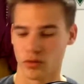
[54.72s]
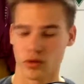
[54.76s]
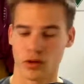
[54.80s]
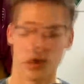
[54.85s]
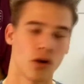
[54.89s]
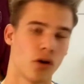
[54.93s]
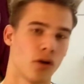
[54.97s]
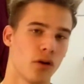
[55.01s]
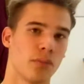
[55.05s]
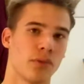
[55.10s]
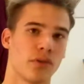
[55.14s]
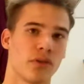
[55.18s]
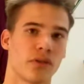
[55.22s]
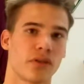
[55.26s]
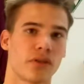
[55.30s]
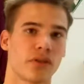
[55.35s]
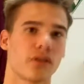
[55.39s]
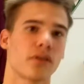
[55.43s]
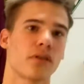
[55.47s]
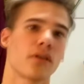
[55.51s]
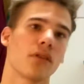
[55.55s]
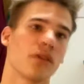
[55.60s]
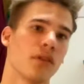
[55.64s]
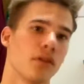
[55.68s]
oder ob
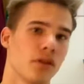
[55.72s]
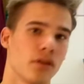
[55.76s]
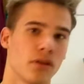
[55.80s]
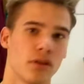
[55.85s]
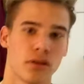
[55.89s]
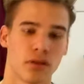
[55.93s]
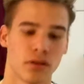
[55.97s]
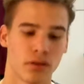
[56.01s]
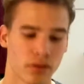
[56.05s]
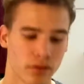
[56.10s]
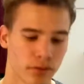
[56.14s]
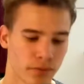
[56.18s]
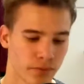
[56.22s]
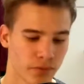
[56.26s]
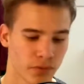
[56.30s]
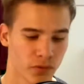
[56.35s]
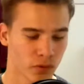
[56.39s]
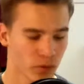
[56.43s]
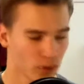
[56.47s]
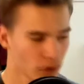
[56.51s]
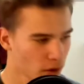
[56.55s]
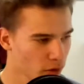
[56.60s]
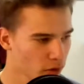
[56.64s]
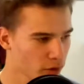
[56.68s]
es äh,
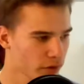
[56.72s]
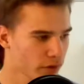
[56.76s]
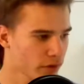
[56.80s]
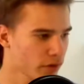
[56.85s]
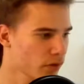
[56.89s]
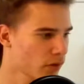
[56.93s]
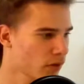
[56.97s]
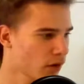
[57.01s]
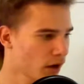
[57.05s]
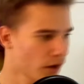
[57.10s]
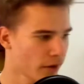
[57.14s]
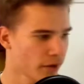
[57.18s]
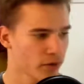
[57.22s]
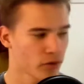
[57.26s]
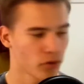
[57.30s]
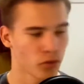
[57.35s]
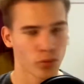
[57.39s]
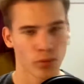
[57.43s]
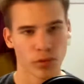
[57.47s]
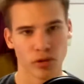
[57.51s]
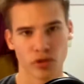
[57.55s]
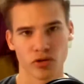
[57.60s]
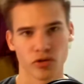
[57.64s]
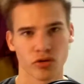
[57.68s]
zu laut ist, zu leise
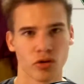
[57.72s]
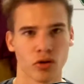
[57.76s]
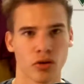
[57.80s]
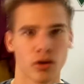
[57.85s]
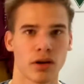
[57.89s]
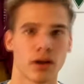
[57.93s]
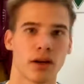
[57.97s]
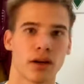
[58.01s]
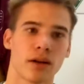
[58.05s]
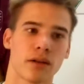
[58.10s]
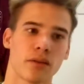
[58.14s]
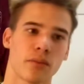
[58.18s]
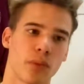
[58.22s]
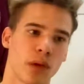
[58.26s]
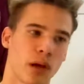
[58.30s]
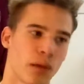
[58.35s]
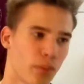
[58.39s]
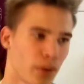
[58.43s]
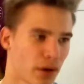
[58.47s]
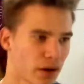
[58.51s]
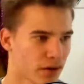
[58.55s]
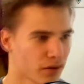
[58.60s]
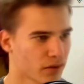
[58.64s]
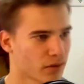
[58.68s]
übersteuert, mehr
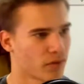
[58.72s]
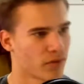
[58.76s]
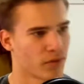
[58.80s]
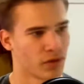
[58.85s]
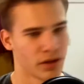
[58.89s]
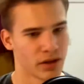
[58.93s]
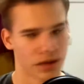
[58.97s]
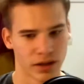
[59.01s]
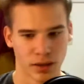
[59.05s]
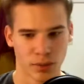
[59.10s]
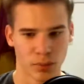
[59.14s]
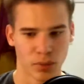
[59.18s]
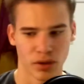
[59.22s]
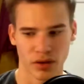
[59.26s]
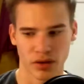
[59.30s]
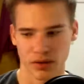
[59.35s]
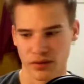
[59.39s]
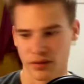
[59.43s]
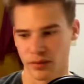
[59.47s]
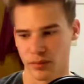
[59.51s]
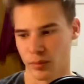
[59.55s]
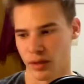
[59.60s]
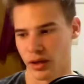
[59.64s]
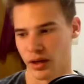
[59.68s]
Bass, weniger
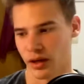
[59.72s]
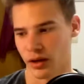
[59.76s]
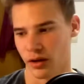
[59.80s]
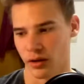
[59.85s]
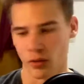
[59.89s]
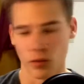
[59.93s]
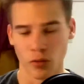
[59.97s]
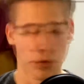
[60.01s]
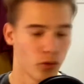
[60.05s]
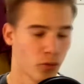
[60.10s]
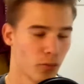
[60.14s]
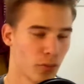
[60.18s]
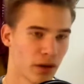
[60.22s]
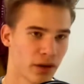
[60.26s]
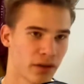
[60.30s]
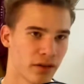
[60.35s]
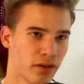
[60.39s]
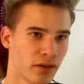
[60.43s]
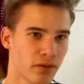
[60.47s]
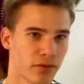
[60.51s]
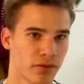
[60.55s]
Bass, mehr Höhen, mehr